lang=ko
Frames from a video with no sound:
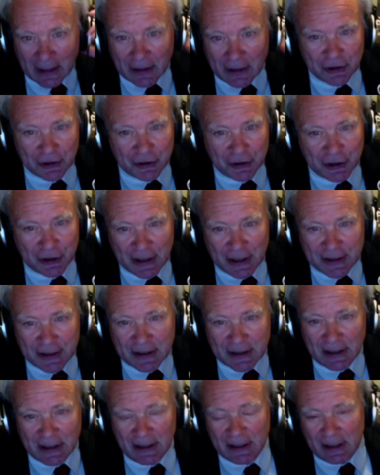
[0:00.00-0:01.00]
Just a
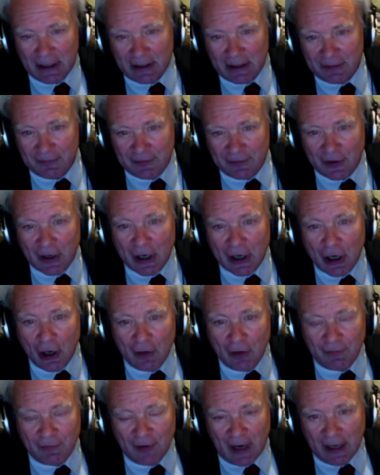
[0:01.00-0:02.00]
little. Very low
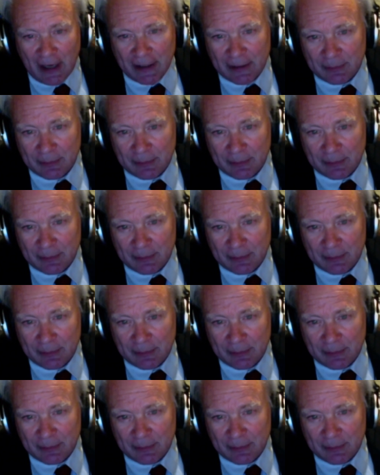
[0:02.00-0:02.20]
volume.